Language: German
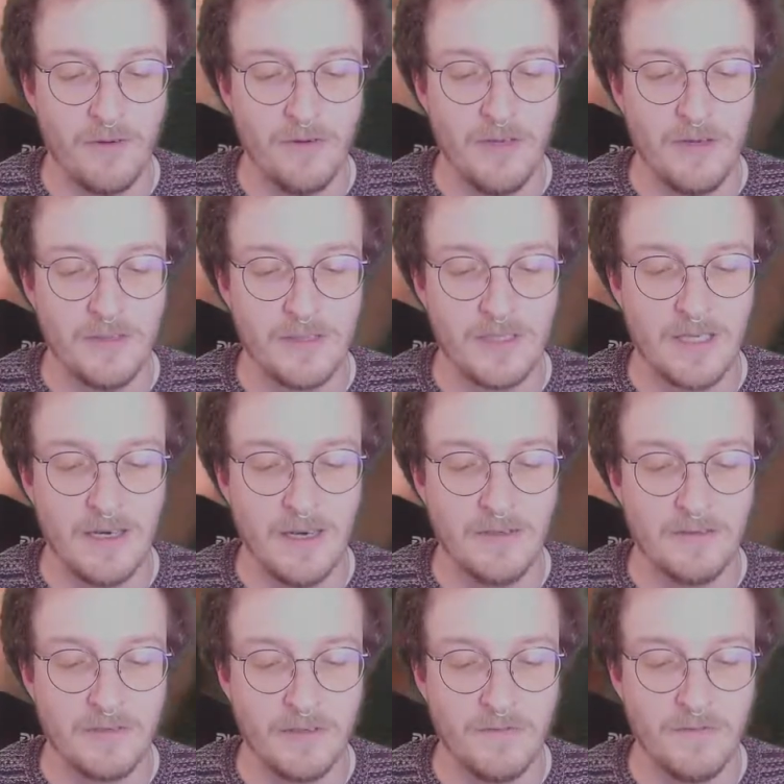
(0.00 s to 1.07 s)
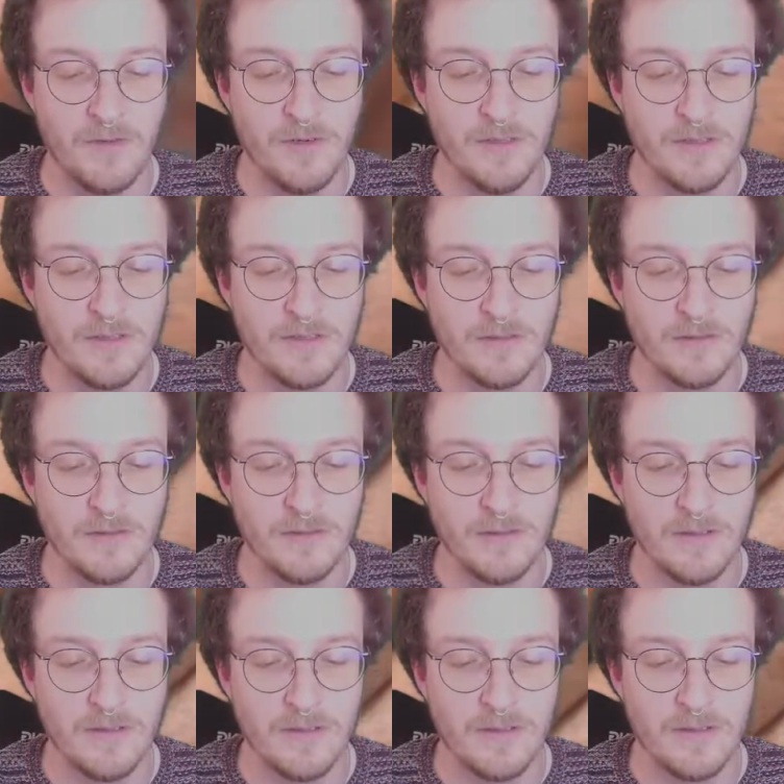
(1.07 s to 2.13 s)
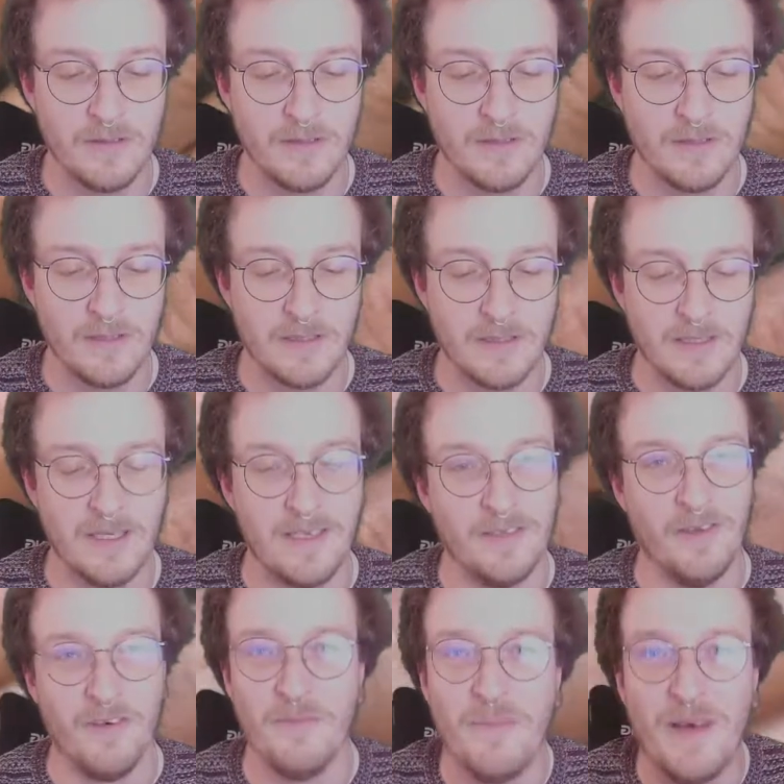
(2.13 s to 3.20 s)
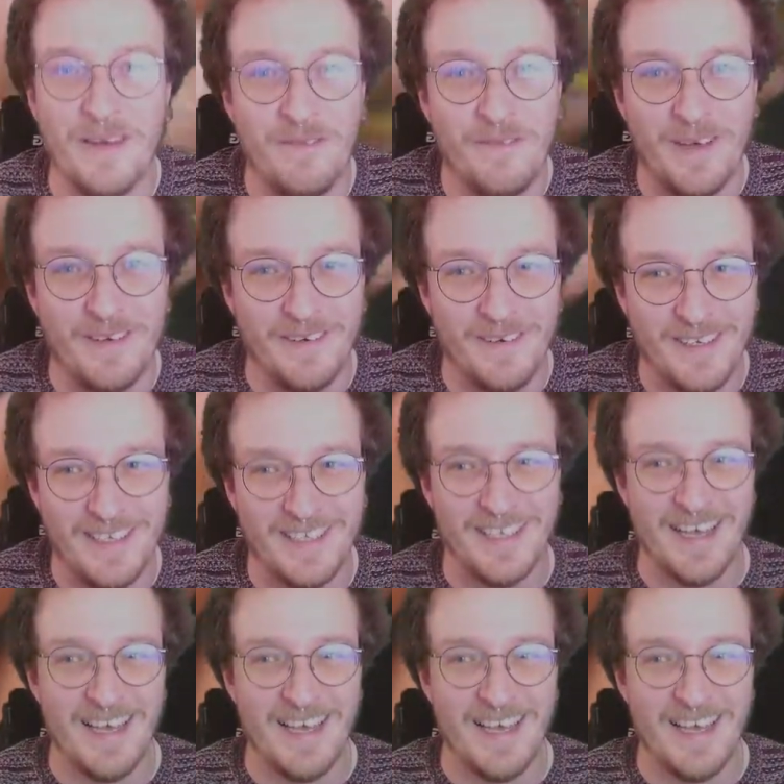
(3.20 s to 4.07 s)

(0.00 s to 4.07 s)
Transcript: Freunde aus Galan Reverse und noch ein paar Panferno.